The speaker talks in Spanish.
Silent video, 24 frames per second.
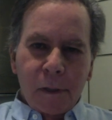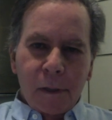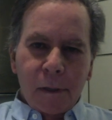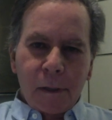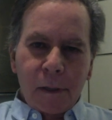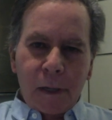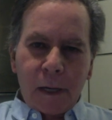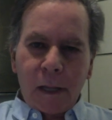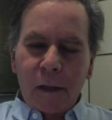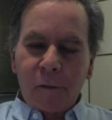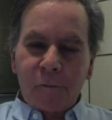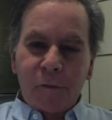
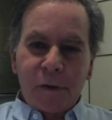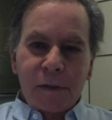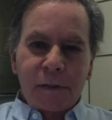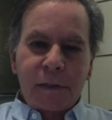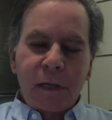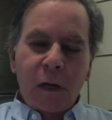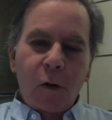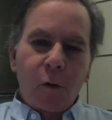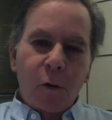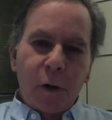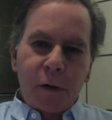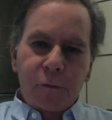la defensa
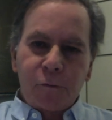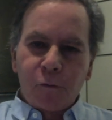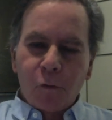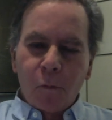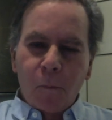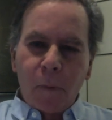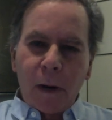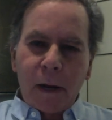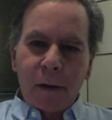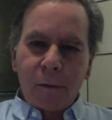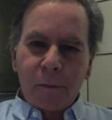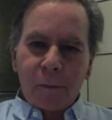de los derechos
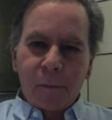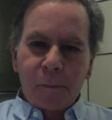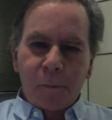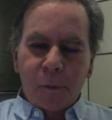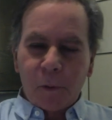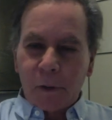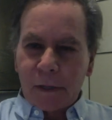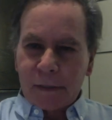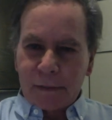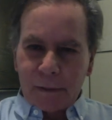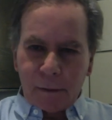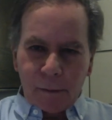humanos,
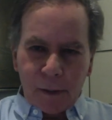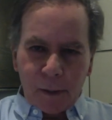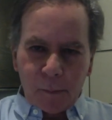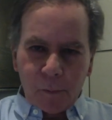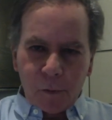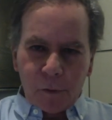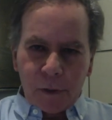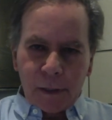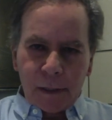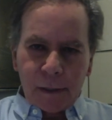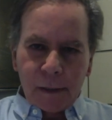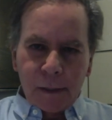porque
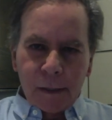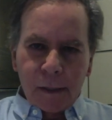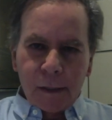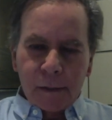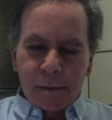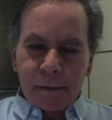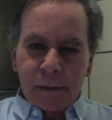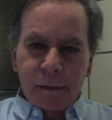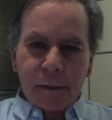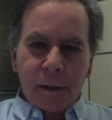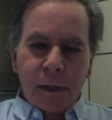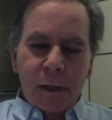sabemos que
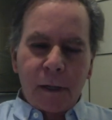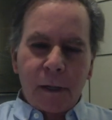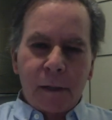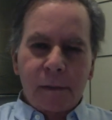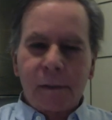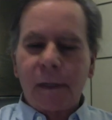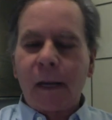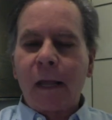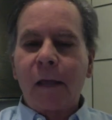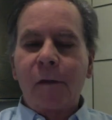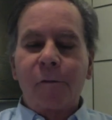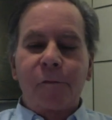sin
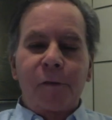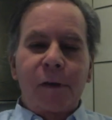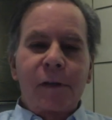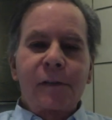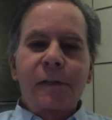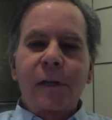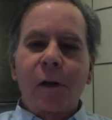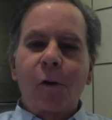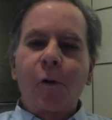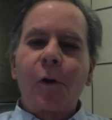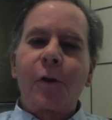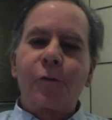la
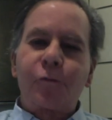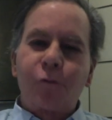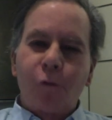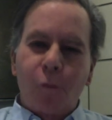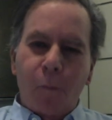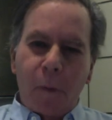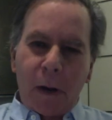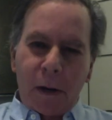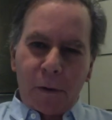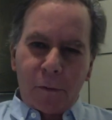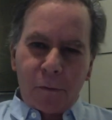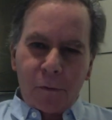defensa de los derechos
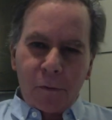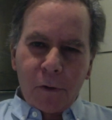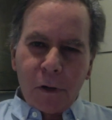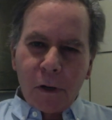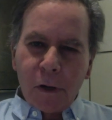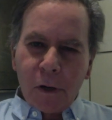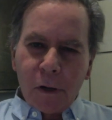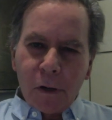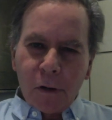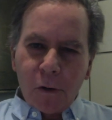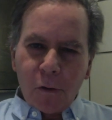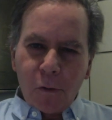humanos
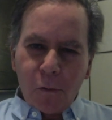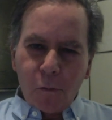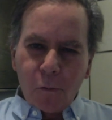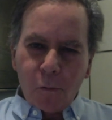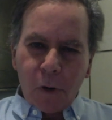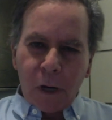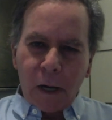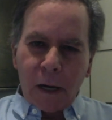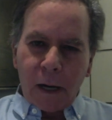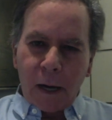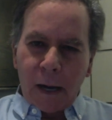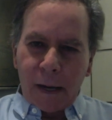
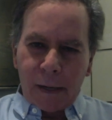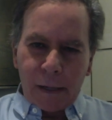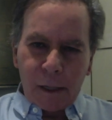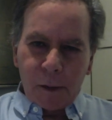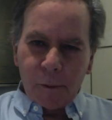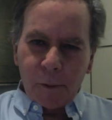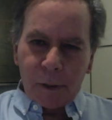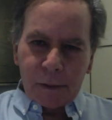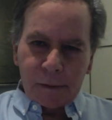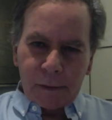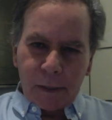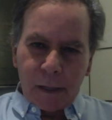nunca hay
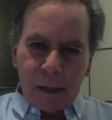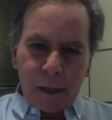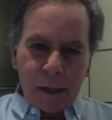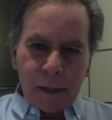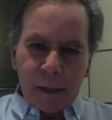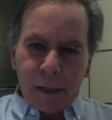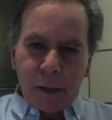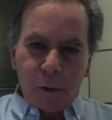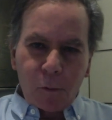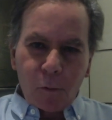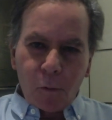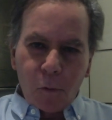libertad
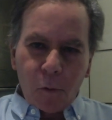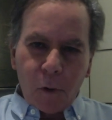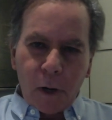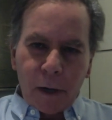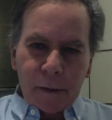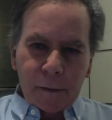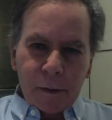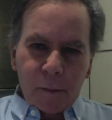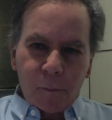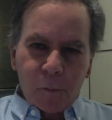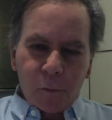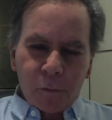en ningún
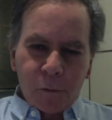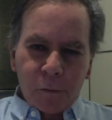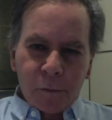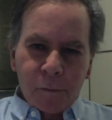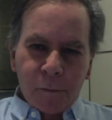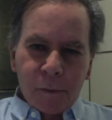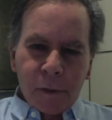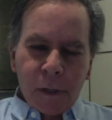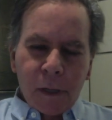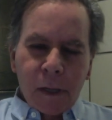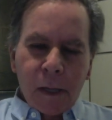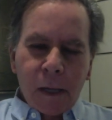lugar del mundo.
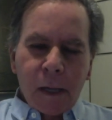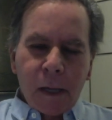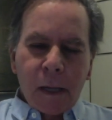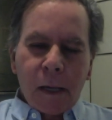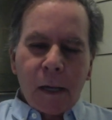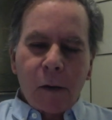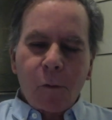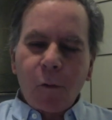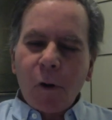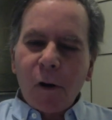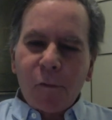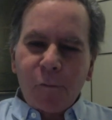
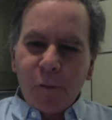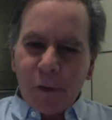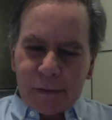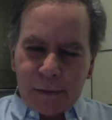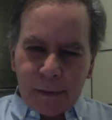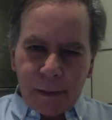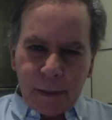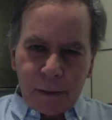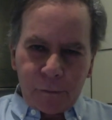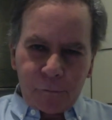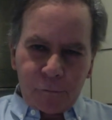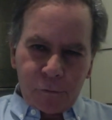¿Cuál fue
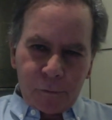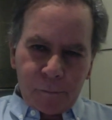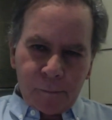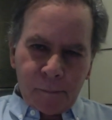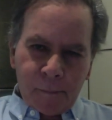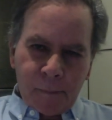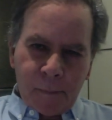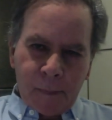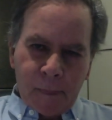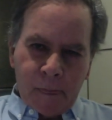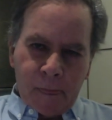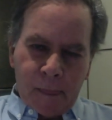ese hecho?
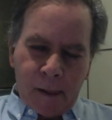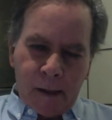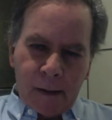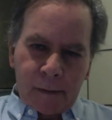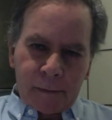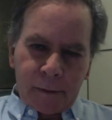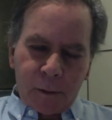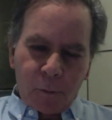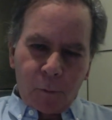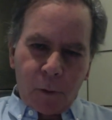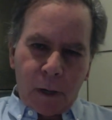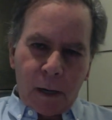El
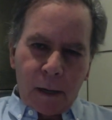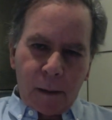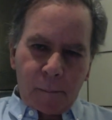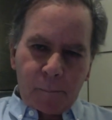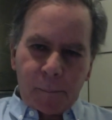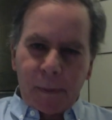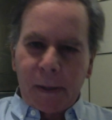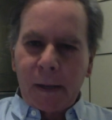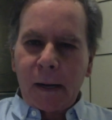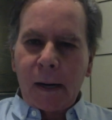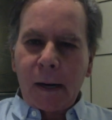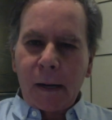Tribunal
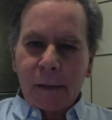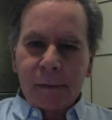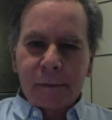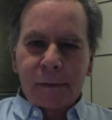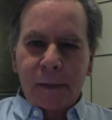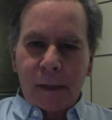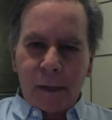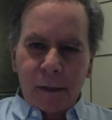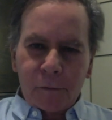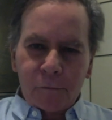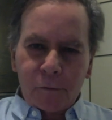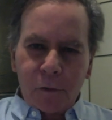Penal
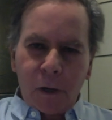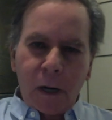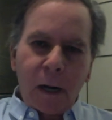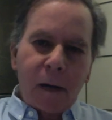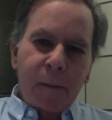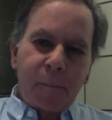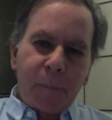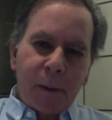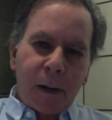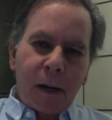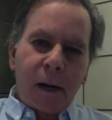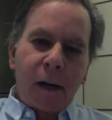
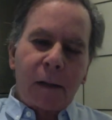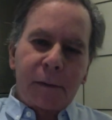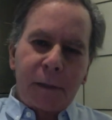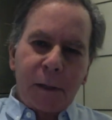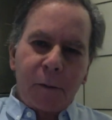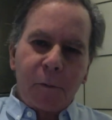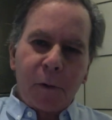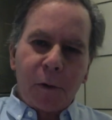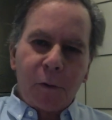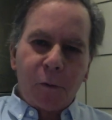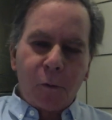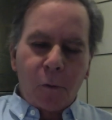Internacional para la
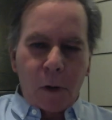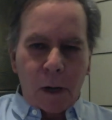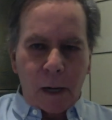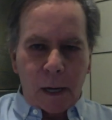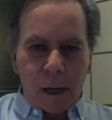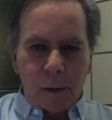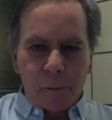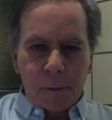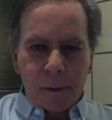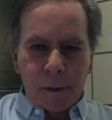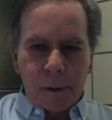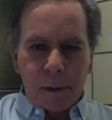antigua
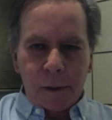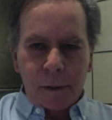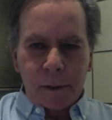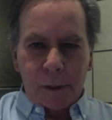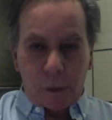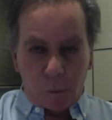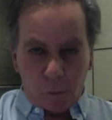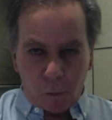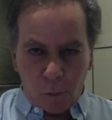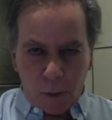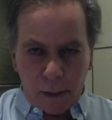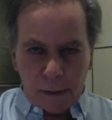Yugoslavia
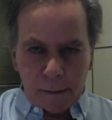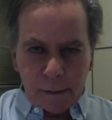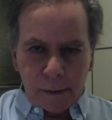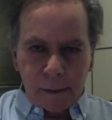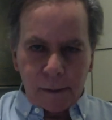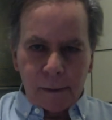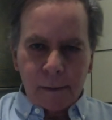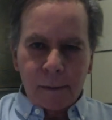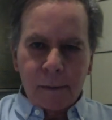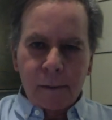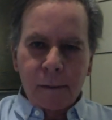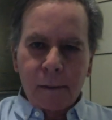y
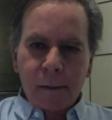Ruanda,